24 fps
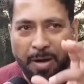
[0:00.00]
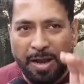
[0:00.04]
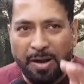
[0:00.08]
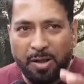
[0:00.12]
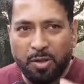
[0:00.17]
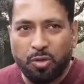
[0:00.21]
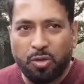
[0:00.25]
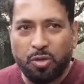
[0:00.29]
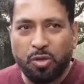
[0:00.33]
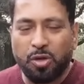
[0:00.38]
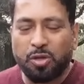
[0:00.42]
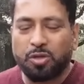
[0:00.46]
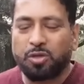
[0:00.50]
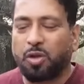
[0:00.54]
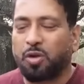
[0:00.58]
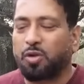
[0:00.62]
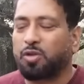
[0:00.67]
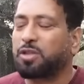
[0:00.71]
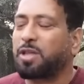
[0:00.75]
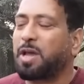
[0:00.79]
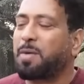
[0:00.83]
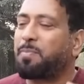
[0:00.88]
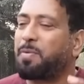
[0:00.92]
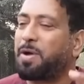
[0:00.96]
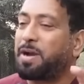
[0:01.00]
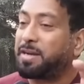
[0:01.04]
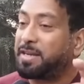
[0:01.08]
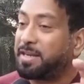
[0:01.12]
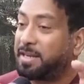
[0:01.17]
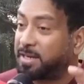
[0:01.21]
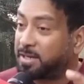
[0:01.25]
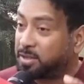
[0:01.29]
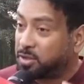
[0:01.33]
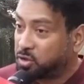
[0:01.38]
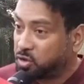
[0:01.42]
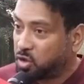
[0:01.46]
ভারতীয় জনতা
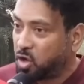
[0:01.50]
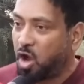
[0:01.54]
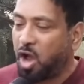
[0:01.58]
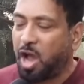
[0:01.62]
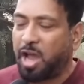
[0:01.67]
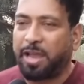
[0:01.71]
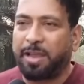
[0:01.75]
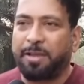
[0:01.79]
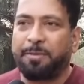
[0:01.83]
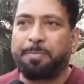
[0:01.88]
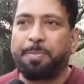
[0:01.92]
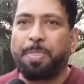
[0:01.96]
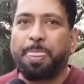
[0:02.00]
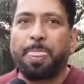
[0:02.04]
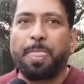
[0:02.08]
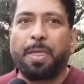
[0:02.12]
পার্টির জয়